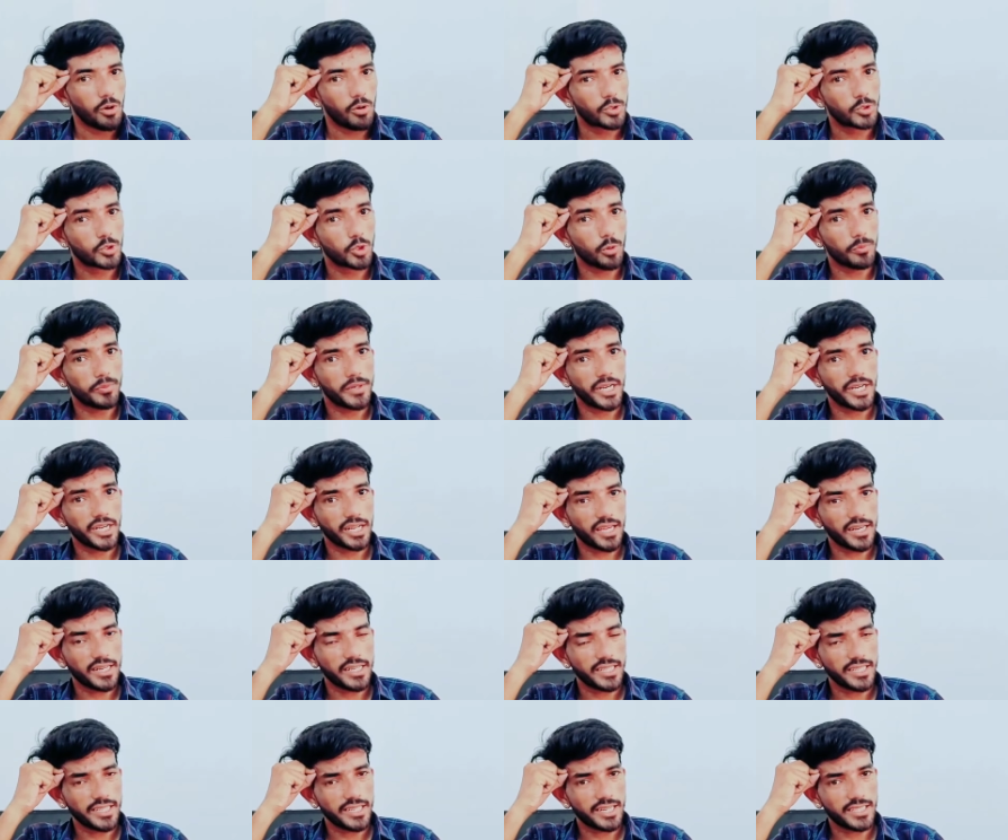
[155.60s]
और जो अपडेट
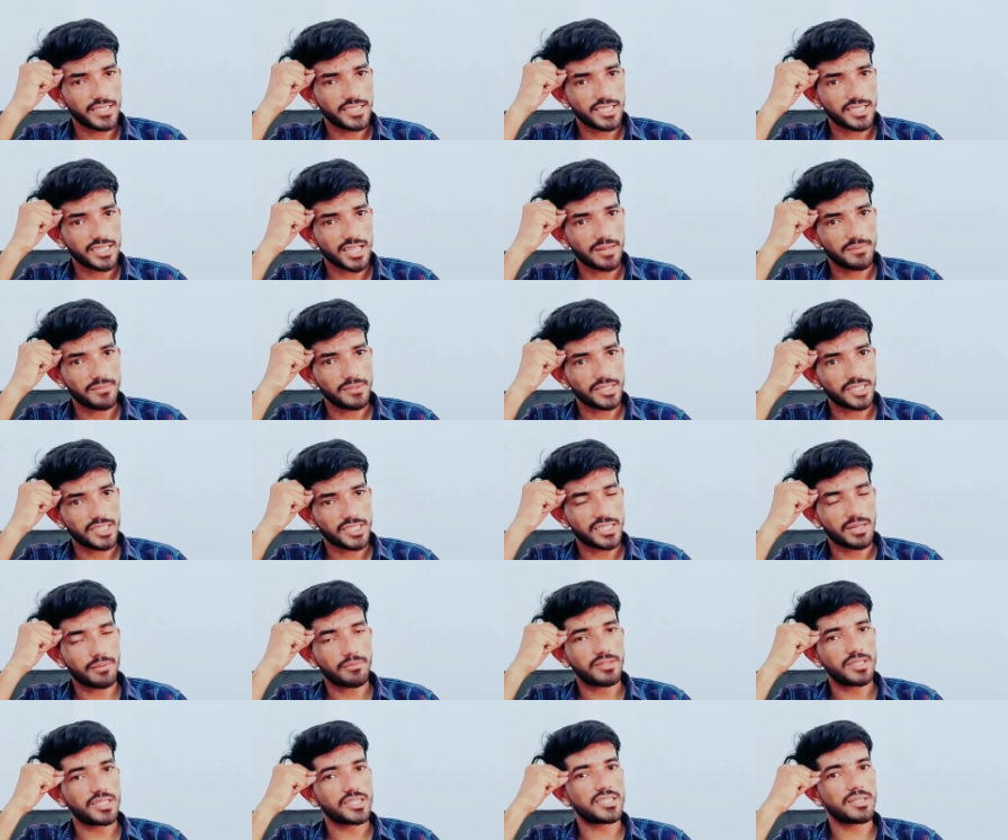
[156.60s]
आ रही है राजस्थान में
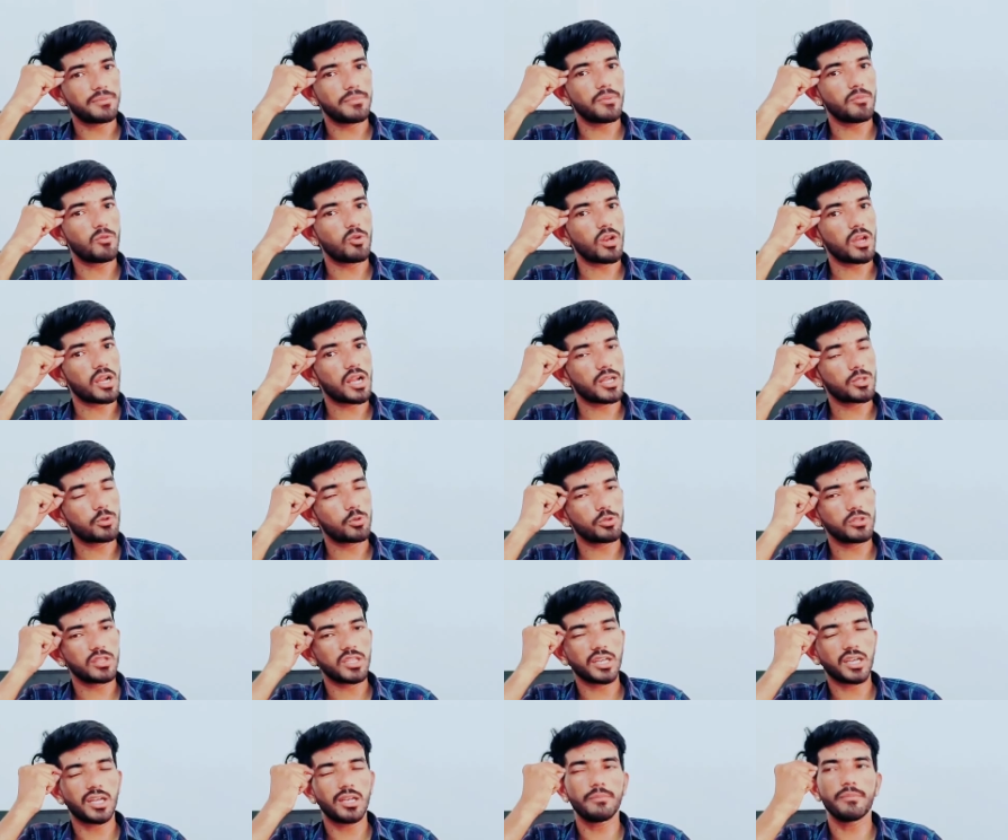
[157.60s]
शिक्षा मंत्री से भी मुलाकात
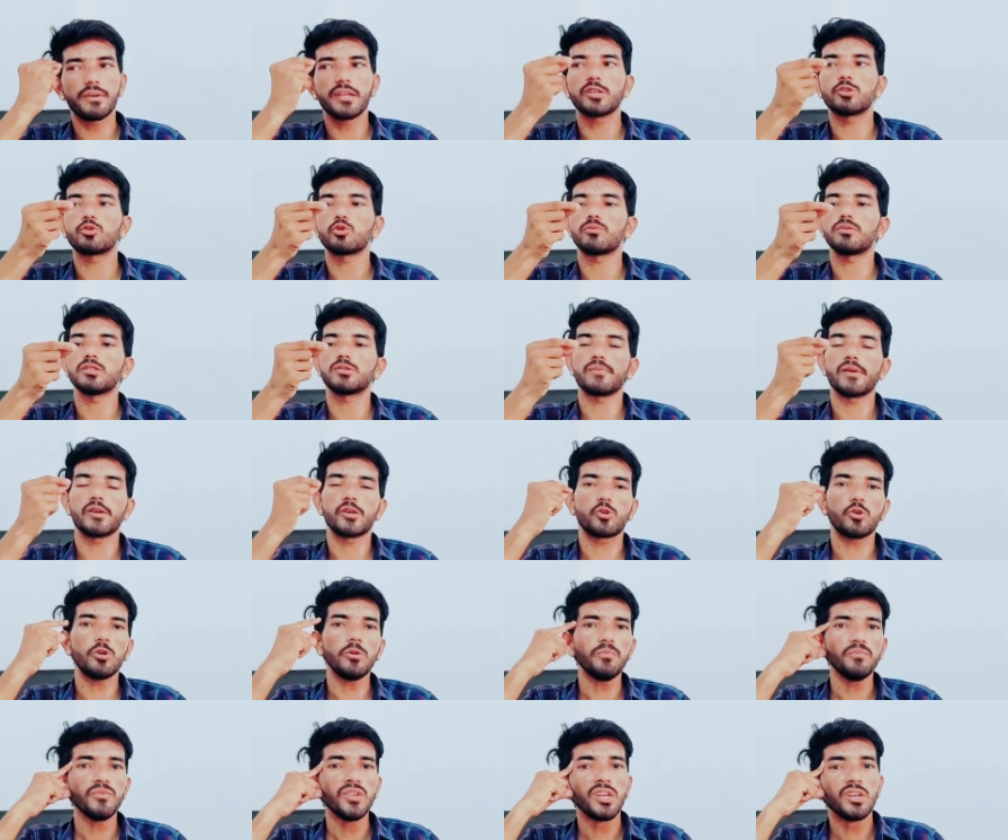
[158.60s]
हुई थी कल मेरी चौबीस मई
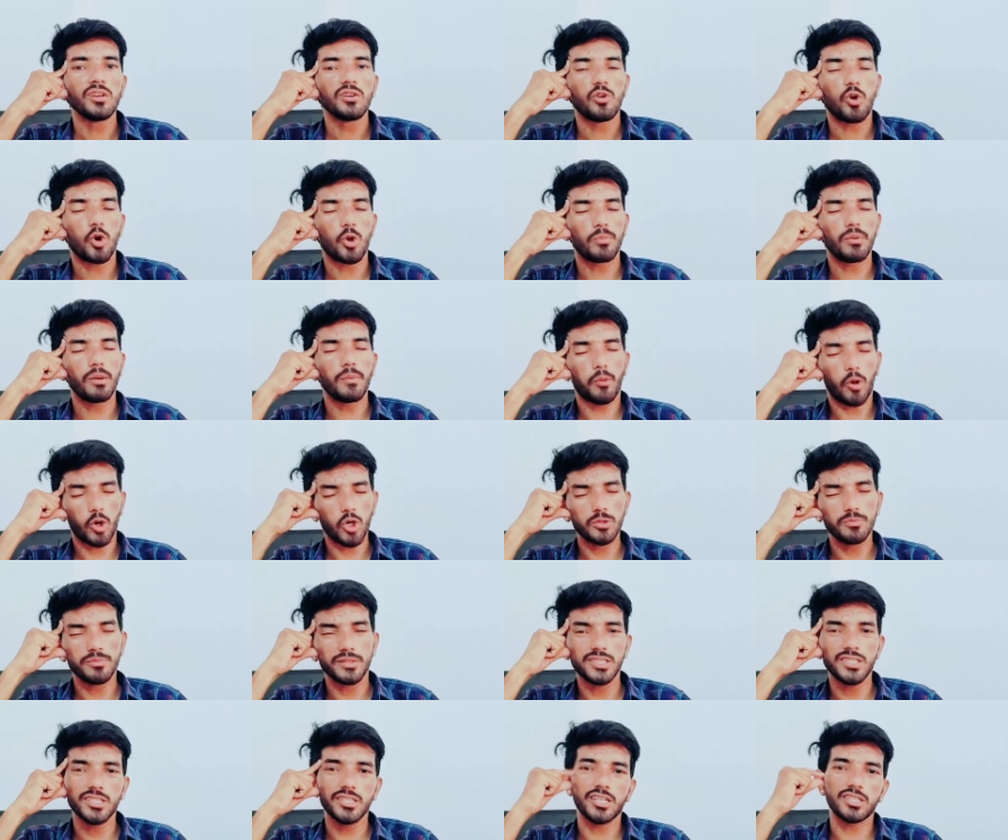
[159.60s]
को और मैं बहुत
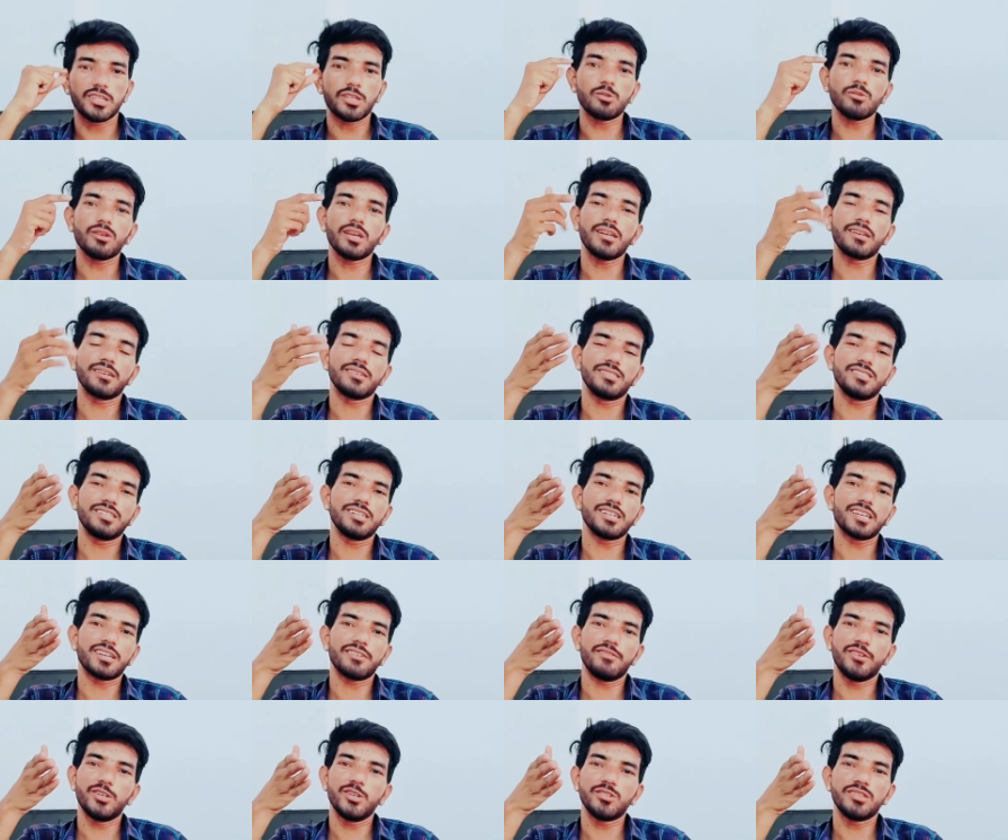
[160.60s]
बिजी रहता हूँ यार
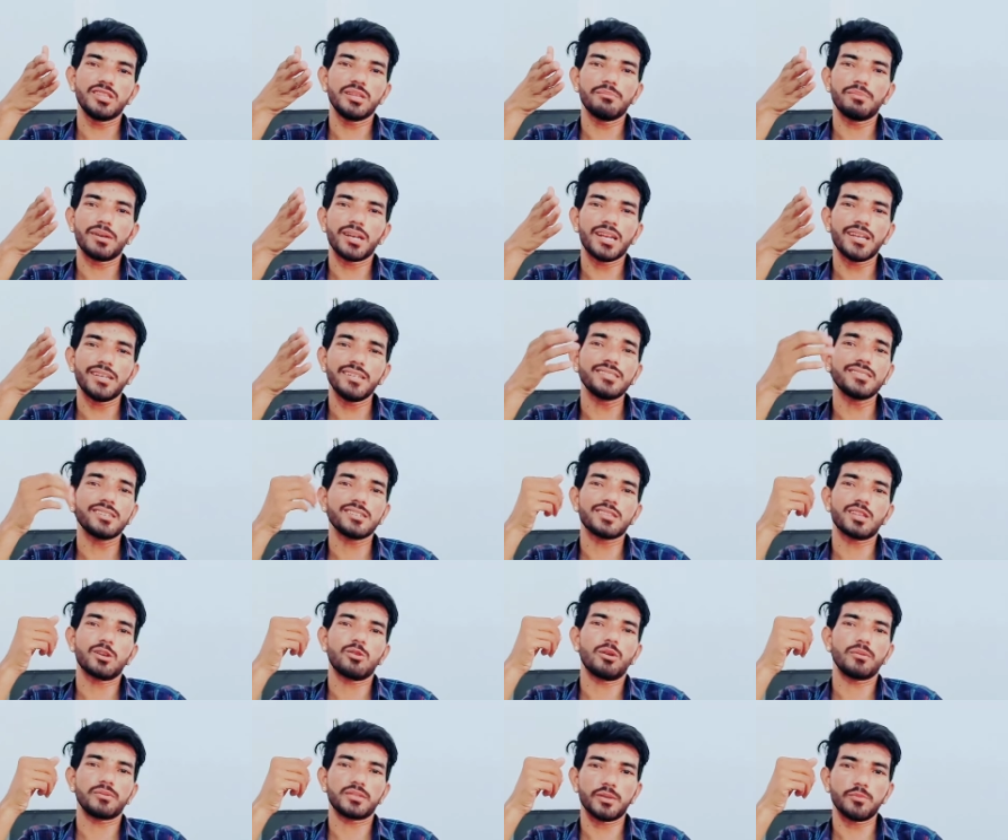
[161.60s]
रिजल्ट के वीडियो इतने बना नहीं
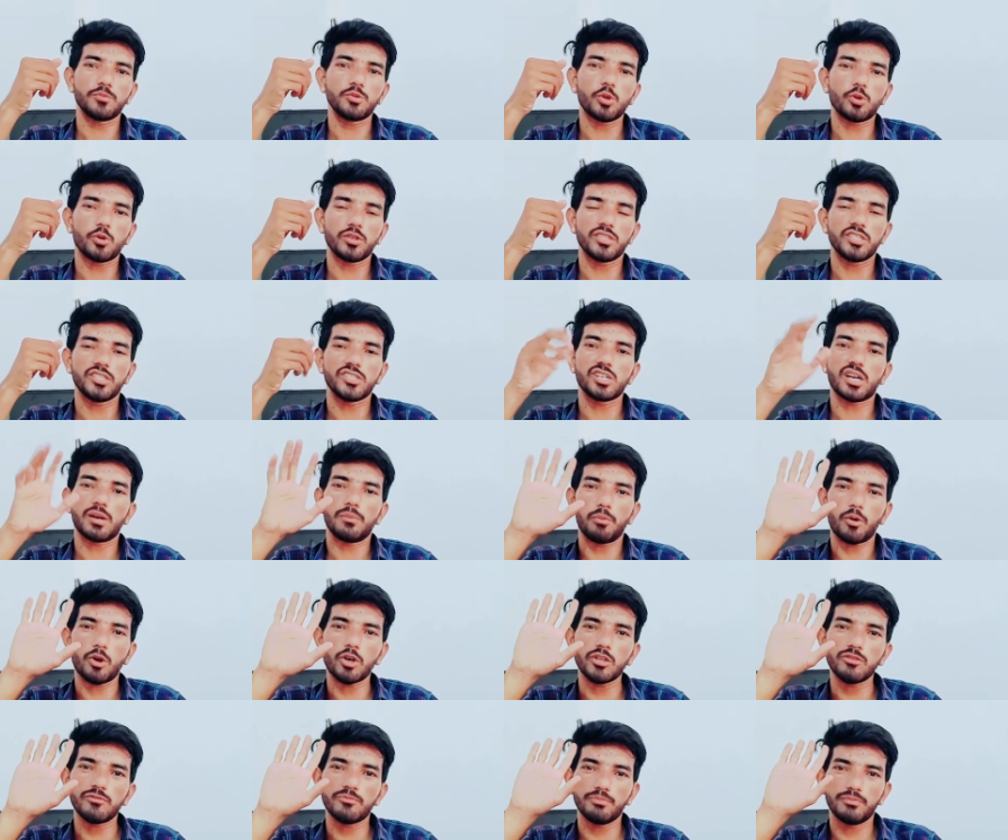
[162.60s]
सकता हूँ आप समझो कोई चीज़ का
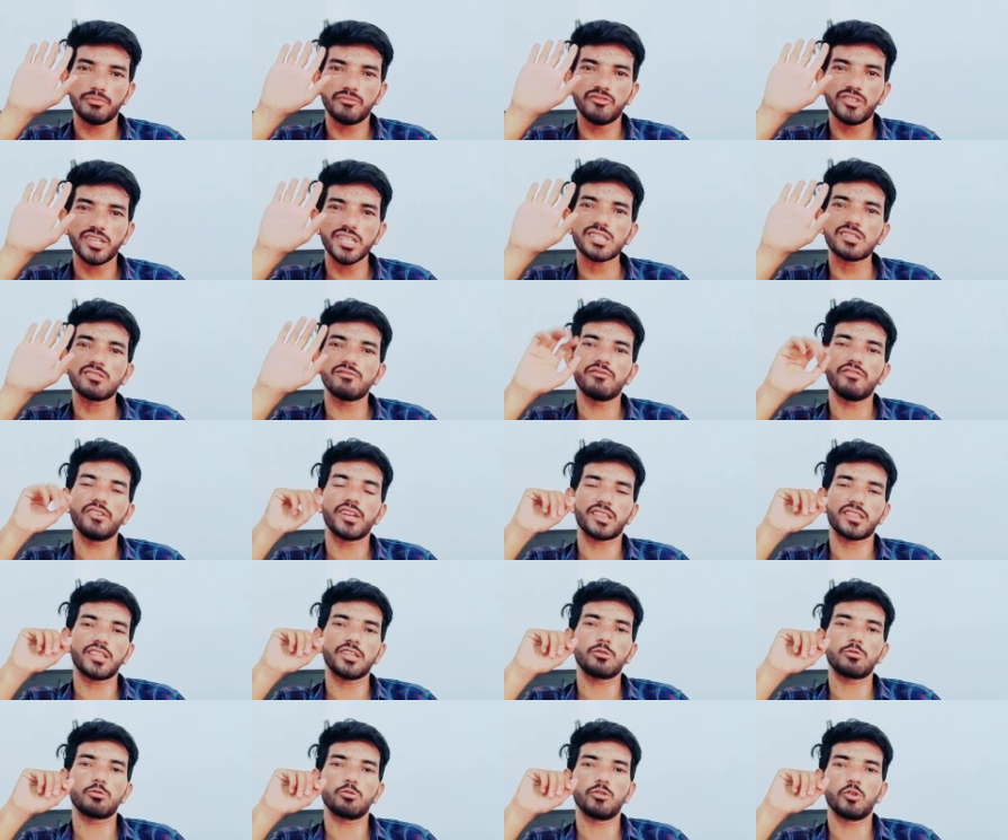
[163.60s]
बहुत व्यस्त
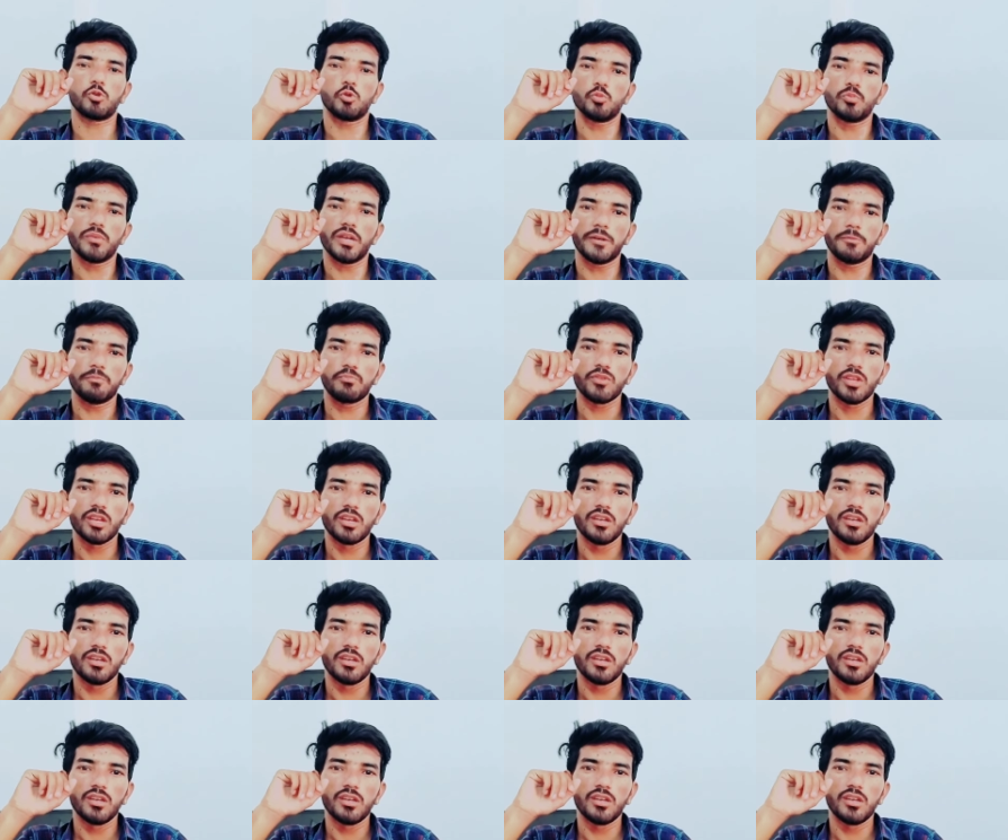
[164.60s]
व्यक्तित्व हूँ मैं